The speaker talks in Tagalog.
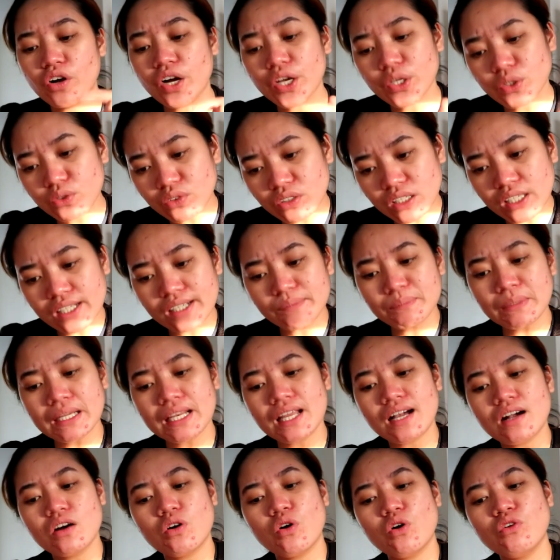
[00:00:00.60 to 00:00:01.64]
Ngayon lang
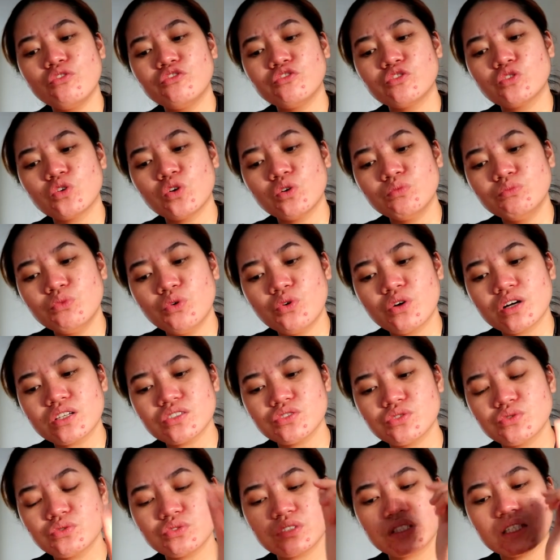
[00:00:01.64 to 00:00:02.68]
pala ang off ko,
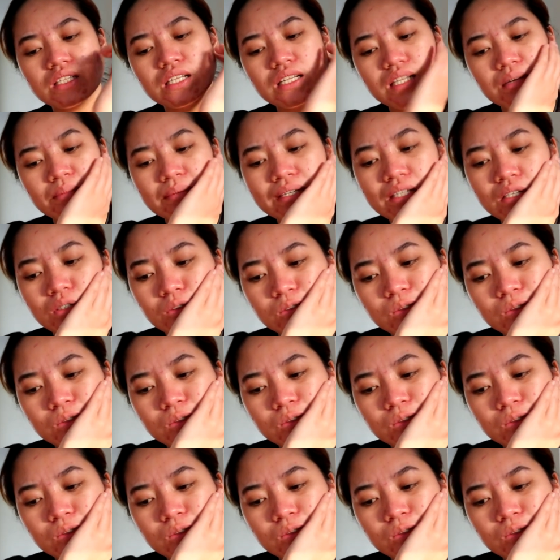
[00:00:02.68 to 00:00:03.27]
bukas duty na naman